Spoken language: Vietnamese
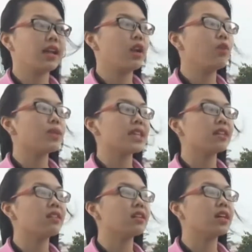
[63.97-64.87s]
nên là lúc mà
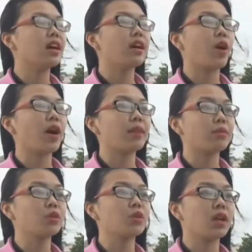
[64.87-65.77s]
sang đường thì hơi khó
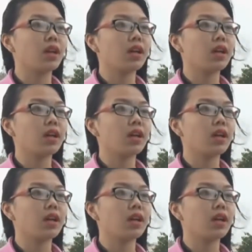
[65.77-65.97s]
khăn một chút.